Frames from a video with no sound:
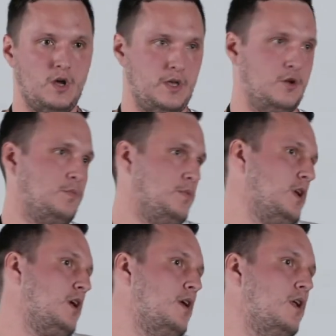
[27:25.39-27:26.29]
и вот
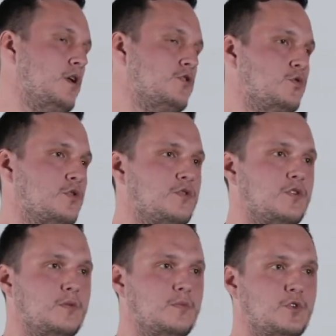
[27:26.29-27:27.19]
перегенерили
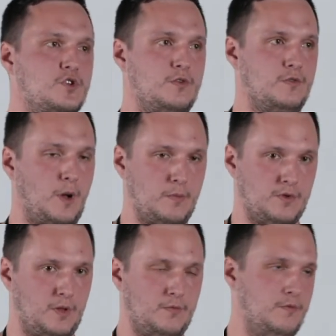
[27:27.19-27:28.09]
ресурсы, потому что как бы
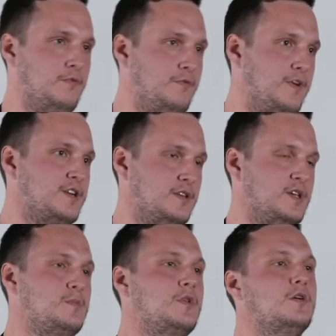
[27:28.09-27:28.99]
там версия-то
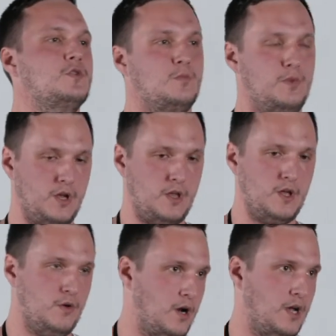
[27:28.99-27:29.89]
изменилась, он
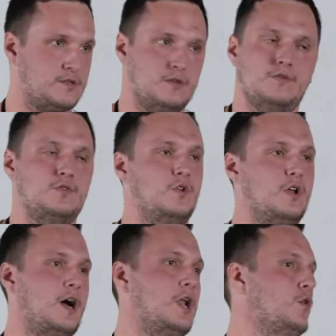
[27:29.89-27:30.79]
перегенерил раз, и все,
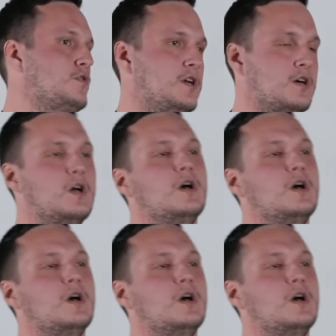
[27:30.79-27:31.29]
локально у всех